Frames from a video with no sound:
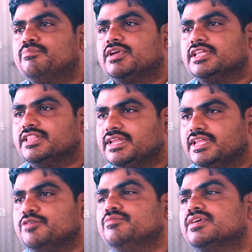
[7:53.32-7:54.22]
మళ్ళీ
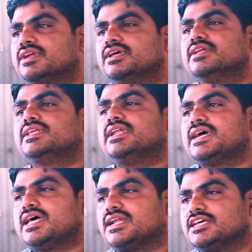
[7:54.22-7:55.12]
దీన్ని
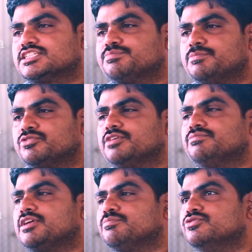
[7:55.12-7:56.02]
తెలంగాణ రాష్ట్ర ప్రభుత్వం
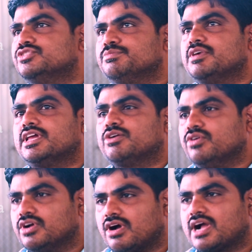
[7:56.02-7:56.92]
తరపు నుంచి మాకు
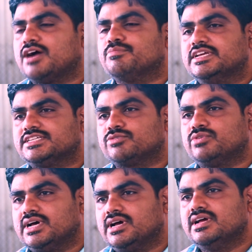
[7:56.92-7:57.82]
అకామిడేషన్
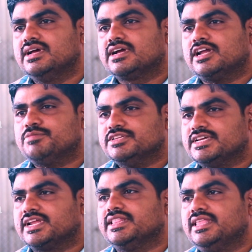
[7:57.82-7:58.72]
కూడా కల్పించడం
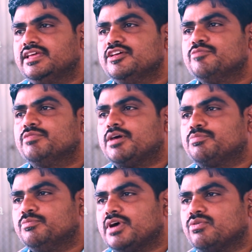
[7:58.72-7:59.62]
జరిగింది మళ్ళీ
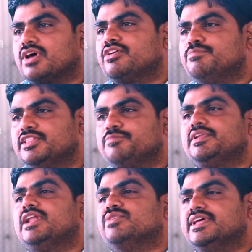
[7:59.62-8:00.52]
అప్పుడు మాకు అరవై మంది
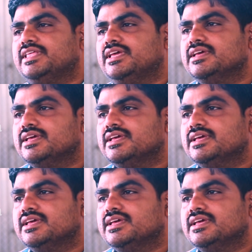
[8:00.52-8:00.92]
పిల్లలు ఉండేది